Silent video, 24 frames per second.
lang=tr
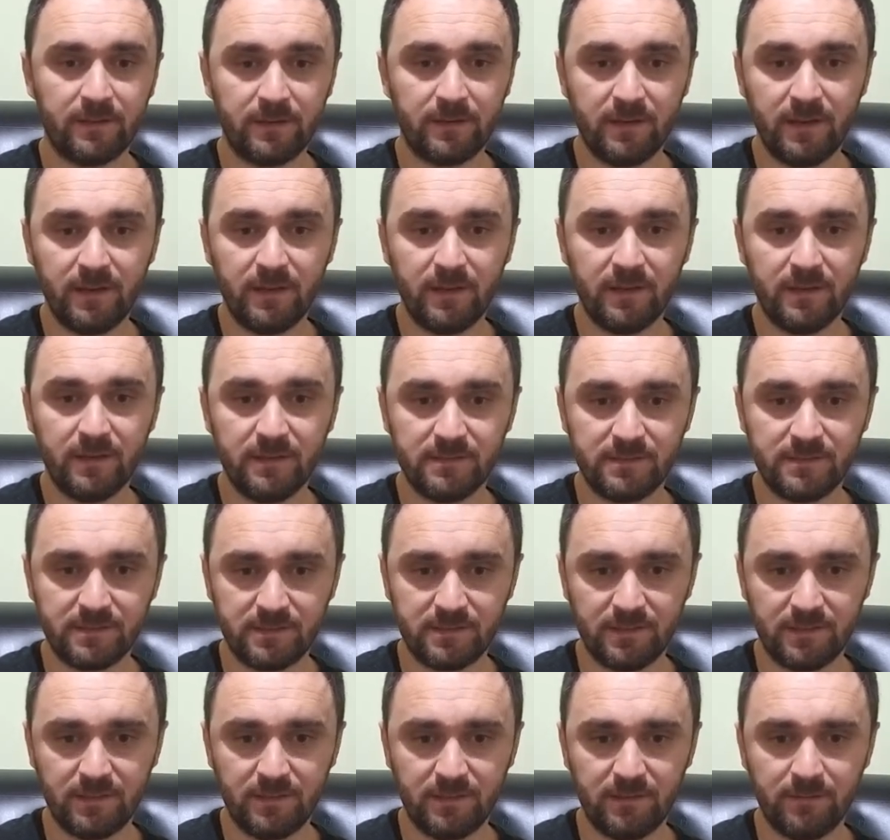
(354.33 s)
re
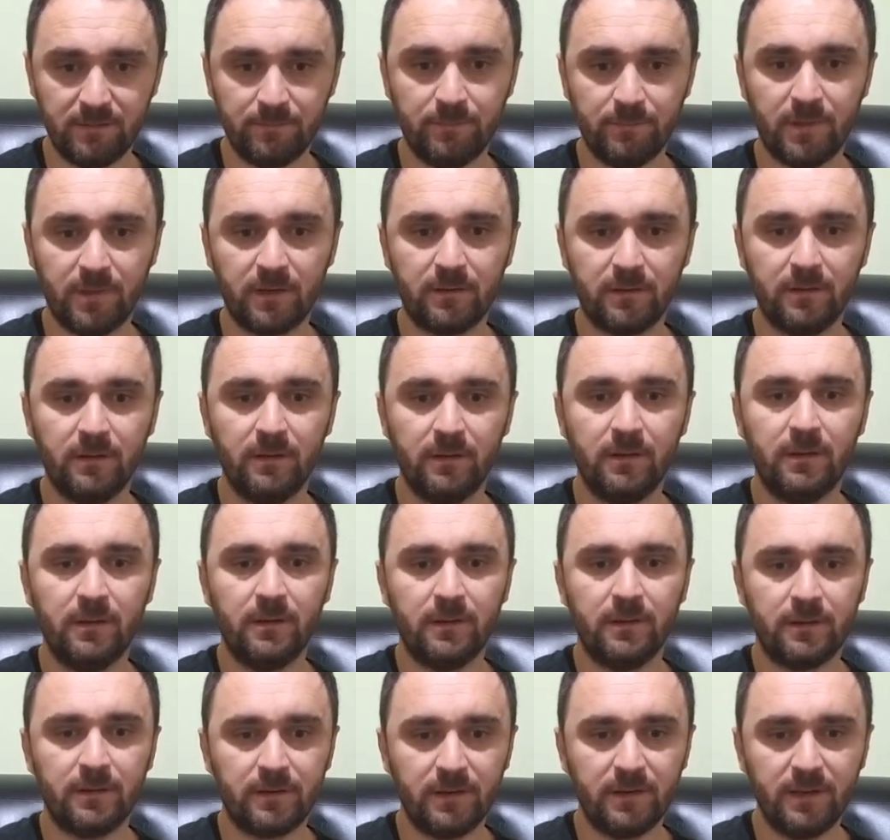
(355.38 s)
si bak
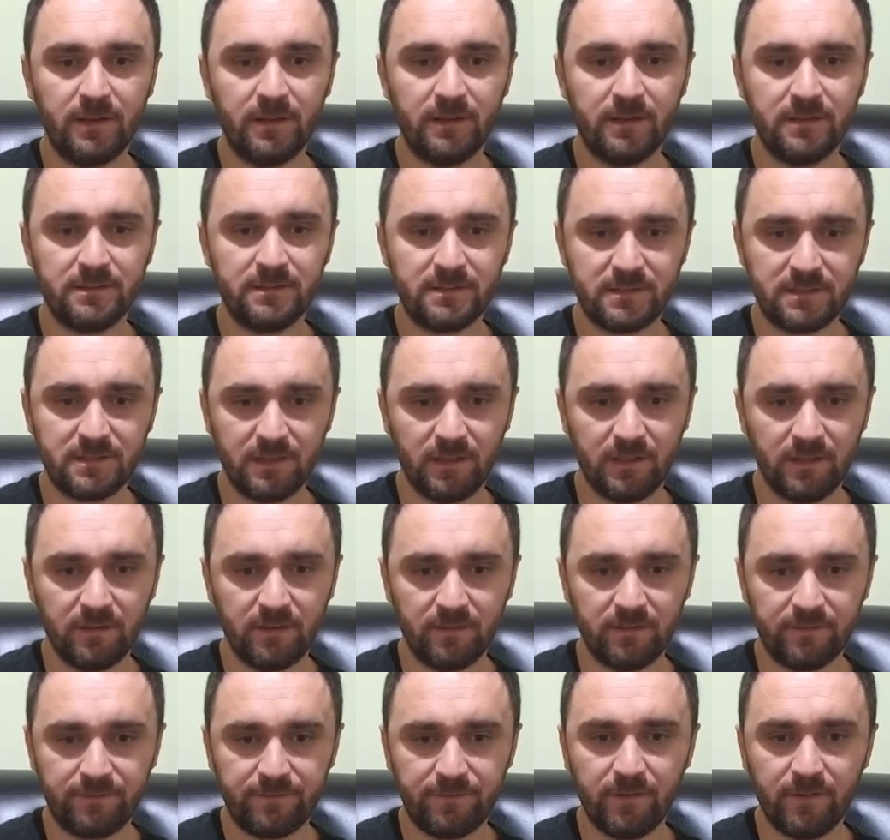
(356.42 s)
Re,
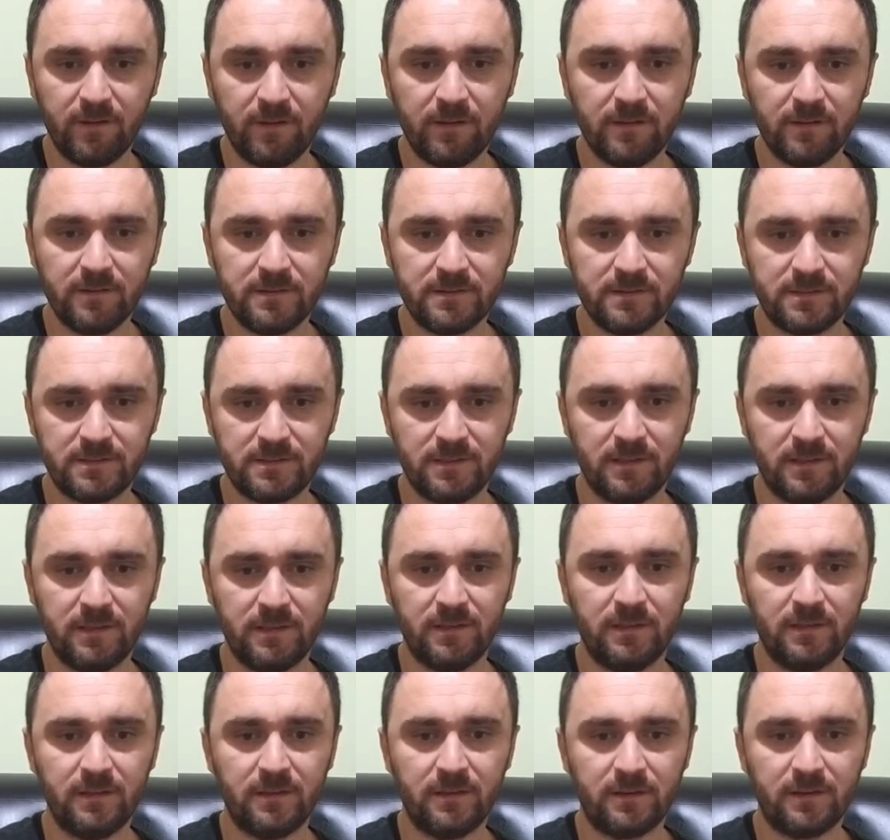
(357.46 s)
si, fa,
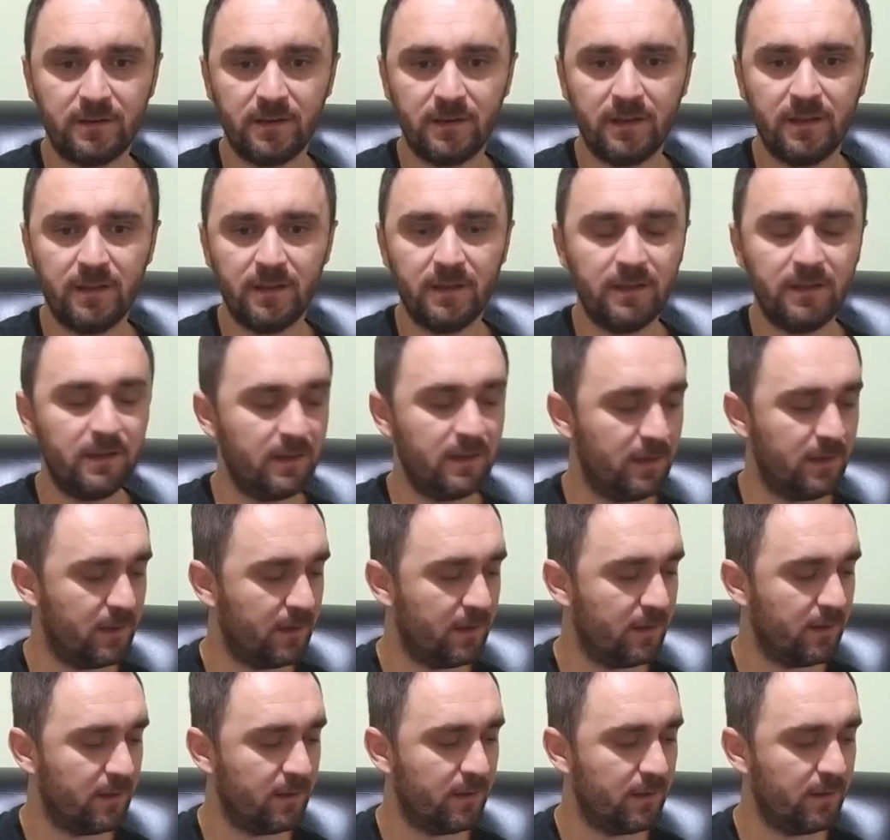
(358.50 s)
si, re,
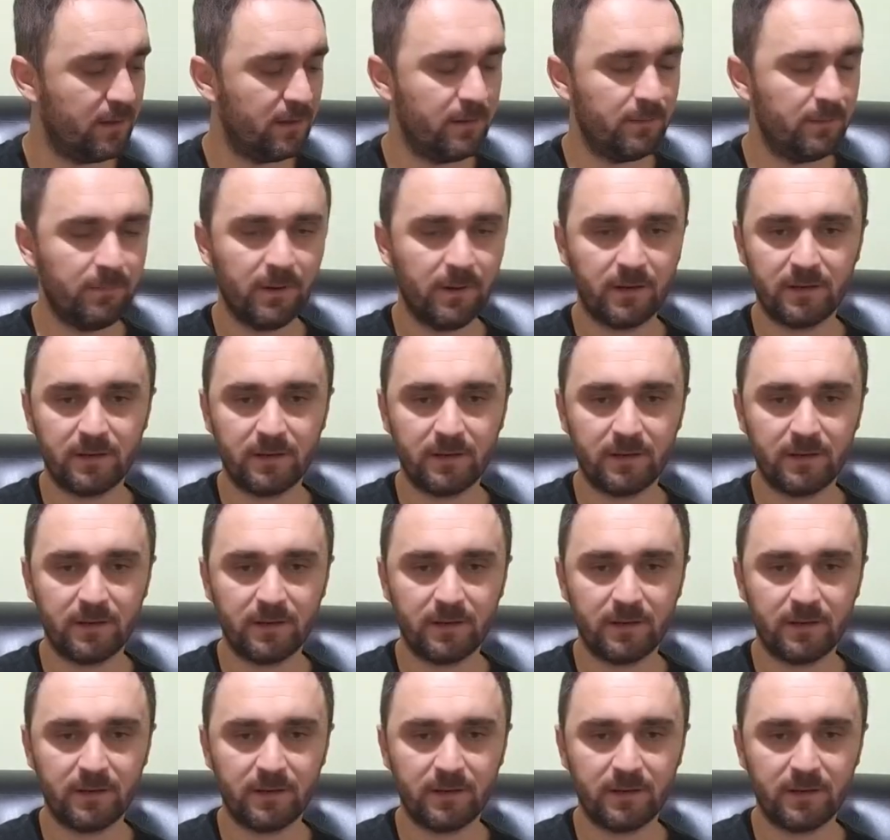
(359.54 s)
la.